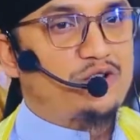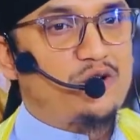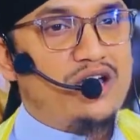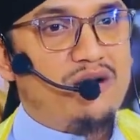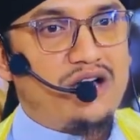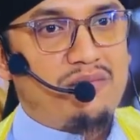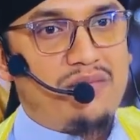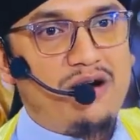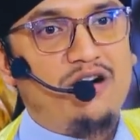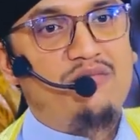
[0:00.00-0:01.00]
কদমে আমার
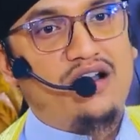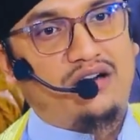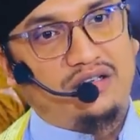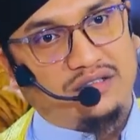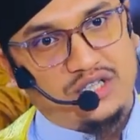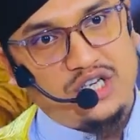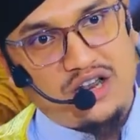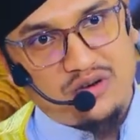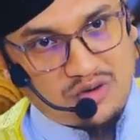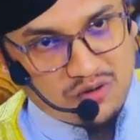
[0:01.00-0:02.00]
বাবা মার
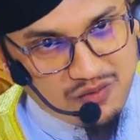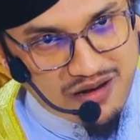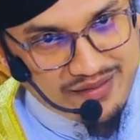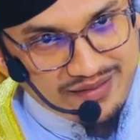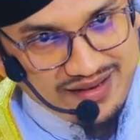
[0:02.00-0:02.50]
জান করবান